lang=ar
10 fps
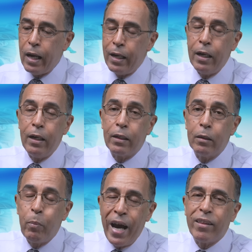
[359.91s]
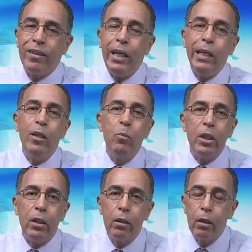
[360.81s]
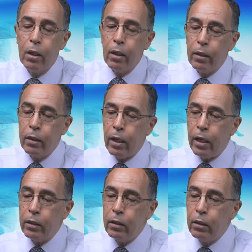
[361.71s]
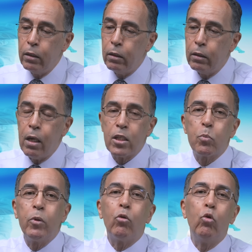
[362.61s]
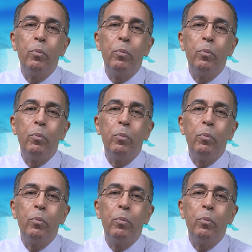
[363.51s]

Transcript: البحث العلمي يعني يسبق